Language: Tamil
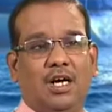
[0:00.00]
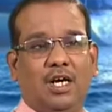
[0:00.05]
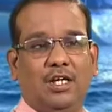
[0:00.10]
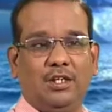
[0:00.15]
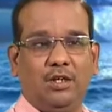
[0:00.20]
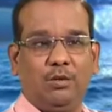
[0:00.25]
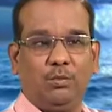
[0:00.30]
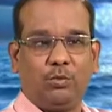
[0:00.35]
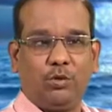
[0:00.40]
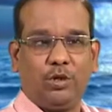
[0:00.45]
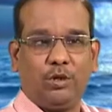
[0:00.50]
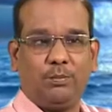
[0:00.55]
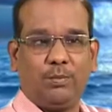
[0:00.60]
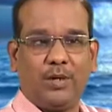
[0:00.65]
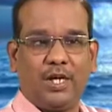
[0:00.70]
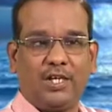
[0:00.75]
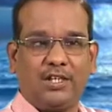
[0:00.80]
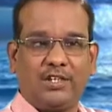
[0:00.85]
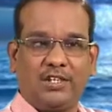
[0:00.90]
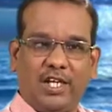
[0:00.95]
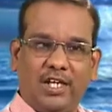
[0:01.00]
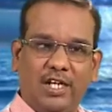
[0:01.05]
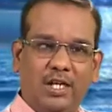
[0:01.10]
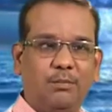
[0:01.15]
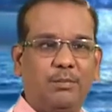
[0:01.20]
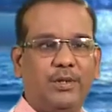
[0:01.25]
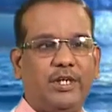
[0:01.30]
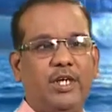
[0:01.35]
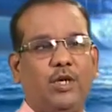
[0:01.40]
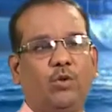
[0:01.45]
அதிலும் குறிப்பாக
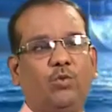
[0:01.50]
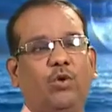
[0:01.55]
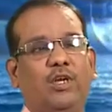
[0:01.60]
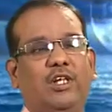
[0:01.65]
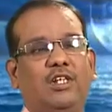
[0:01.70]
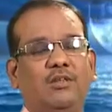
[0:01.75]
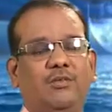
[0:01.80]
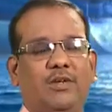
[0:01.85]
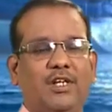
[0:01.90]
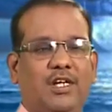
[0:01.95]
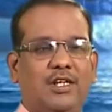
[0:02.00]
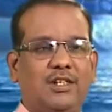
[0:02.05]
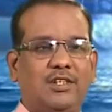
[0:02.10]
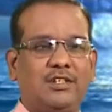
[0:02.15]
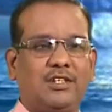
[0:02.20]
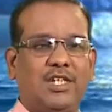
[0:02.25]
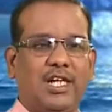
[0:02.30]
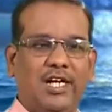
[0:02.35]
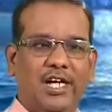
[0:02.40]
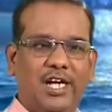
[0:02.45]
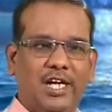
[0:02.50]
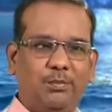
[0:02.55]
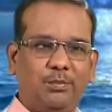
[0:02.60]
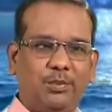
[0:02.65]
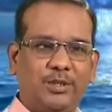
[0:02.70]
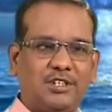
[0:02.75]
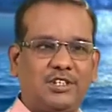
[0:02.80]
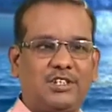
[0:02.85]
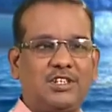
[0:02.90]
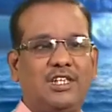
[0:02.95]
தன்னம்பிக்கை குறைந்து வருகிறது தங்களை
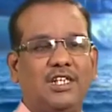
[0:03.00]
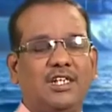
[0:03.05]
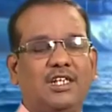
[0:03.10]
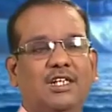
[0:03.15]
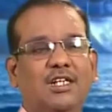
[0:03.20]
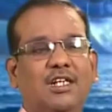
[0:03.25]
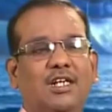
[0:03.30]
பற்றிய